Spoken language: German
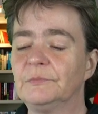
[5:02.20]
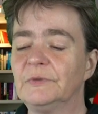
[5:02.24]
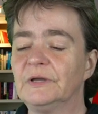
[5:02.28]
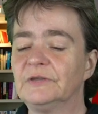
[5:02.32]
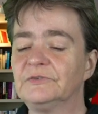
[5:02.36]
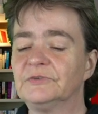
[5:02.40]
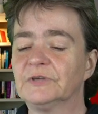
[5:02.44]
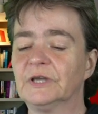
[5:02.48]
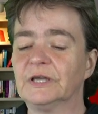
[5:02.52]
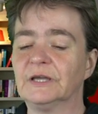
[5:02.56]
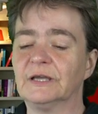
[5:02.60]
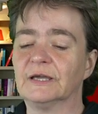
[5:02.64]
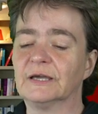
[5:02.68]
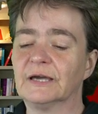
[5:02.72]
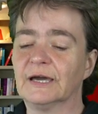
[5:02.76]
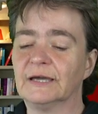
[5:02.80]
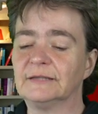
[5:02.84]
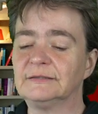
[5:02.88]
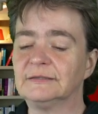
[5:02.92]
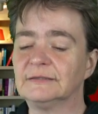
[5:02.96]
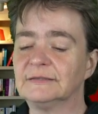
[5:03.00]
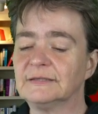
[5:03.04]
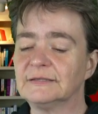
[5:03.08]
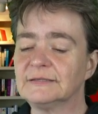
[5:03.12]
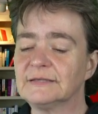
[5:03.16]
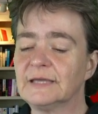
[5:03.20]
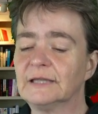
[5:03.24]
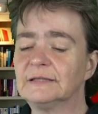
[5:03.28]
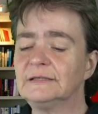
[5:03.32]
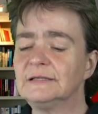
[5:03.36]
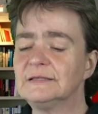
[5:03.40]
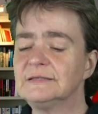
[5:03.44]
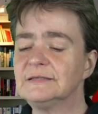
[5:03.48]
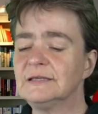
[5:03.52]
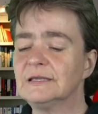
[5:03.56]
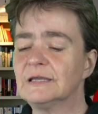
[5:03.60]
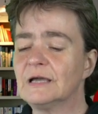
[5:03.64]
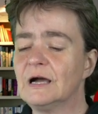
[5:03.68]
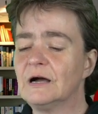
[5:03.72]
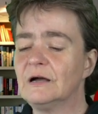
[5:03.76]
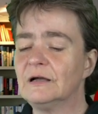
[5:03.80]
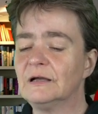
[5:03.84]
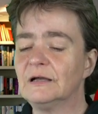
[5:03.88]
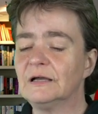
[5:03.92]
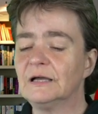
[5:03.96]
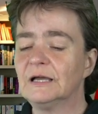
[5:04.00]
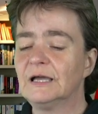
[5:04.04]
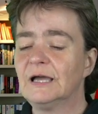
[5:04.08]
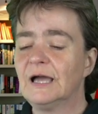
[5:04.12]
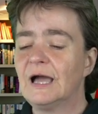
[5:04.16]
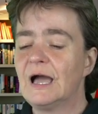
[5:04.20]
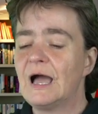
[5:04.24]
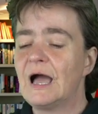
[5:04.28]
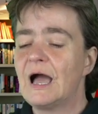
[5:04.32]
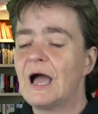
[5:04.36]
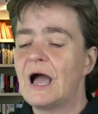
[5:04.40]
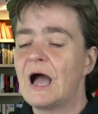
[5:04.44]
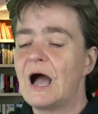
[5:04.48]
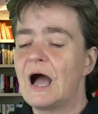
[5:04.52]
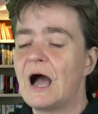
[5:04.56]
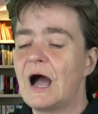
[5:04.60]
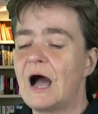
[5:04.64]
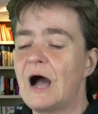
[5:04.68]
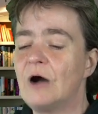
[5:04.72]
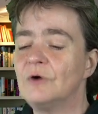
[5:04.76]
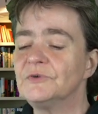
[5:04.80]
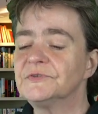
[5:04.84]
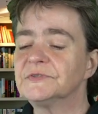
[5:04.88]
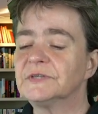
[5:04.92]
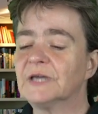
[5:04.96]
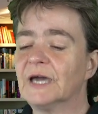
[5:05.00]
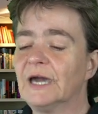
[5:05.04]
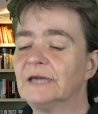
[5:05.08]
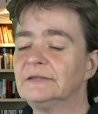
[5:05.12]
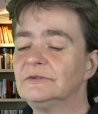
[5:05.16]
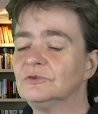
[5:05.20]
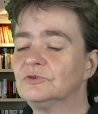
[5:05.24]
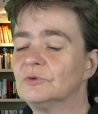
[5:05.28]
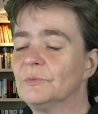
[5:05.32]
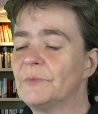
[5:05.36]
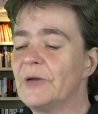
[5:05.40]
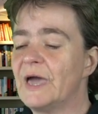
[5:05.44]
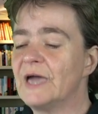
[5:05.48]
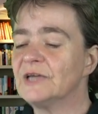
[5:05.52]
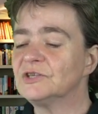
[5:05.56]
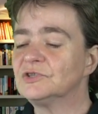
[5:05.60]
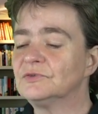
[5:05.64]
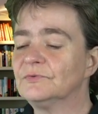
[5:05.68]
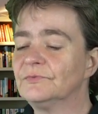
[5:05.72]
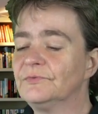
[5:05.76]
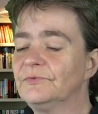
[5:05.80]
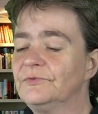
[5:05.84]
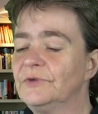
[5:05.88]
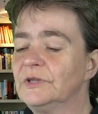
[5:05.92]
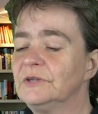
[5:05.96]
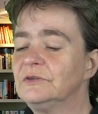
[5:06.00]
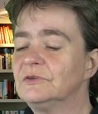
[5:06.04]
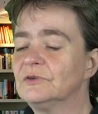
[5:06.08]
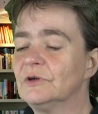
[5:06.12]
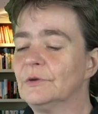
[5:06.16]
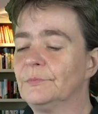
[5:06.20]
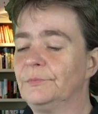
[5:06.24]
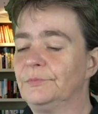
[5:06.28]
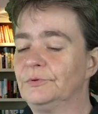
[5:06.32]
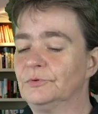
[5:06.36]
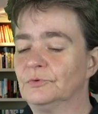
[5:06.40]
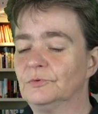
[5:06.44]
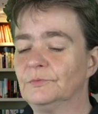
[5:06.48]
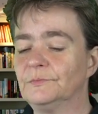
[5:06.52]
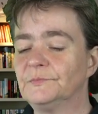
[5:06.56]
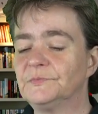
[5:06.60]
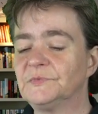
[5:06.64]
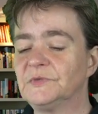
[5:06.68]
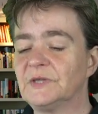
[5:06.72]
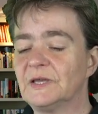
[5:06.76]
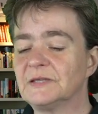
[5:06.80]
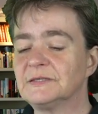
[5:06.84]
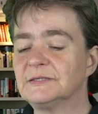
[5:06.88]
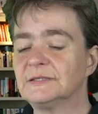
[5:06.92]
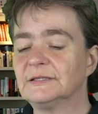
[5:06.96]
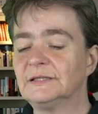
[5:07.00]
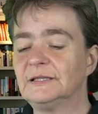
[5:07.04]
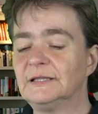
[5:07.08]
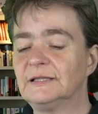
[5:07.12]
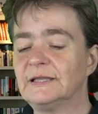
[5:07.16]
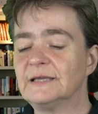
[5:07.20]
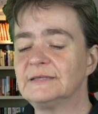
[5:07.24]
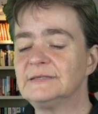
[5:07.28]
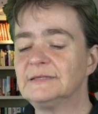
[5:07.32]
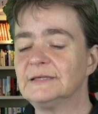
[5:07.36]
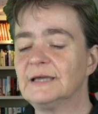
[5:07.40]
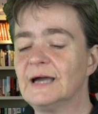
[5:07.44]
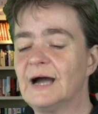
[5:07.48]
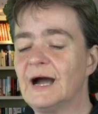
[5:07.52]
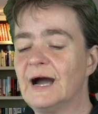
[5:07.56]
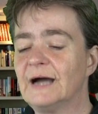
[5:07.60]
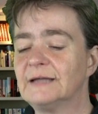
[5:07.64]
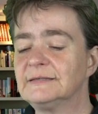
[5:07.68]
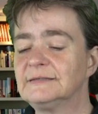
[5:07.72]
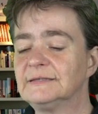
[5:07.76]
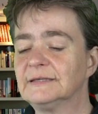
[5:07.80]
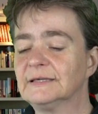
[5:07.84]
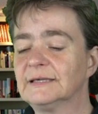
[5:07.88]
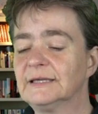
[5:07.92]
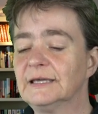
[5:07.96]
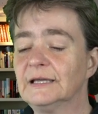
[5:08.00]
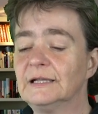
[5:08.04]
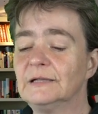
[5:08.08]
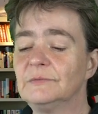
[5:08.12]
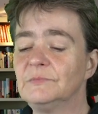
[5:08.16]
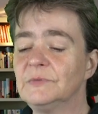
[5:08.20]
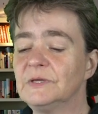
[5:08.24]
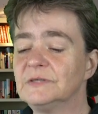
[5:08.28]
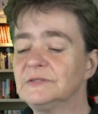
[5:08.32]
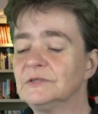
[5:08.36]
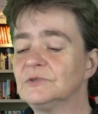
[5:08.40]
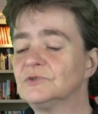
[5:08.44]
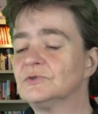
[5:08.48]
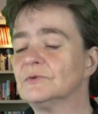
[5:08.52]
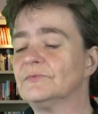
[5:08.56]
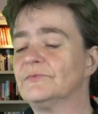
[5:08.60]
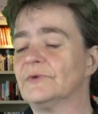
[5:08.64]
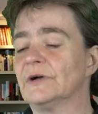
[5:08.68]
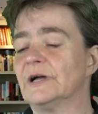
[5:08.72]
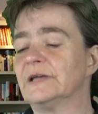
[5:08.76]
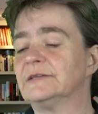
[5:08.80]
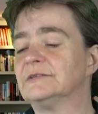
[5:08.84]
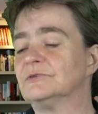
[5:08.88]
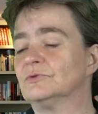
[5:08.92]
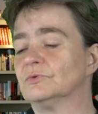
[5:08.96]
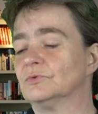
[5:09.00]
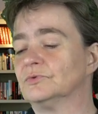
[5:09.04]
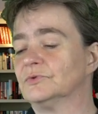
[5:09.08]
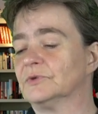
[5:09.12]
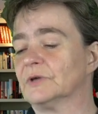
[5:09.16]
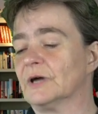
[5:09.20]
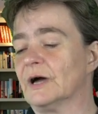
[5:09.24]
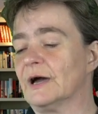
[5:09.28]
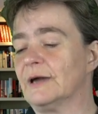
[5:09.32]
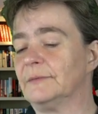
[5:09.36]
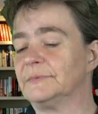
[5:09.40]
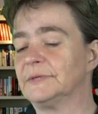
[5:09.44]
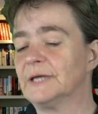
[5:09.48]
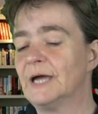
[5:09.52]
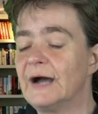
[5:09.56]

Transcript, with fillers: Ertrinken rettet. Es handelt sich ausgerechnet um Ash Winterblum, dessen lässige Art sie regelmäßig zur Weißglut treibt.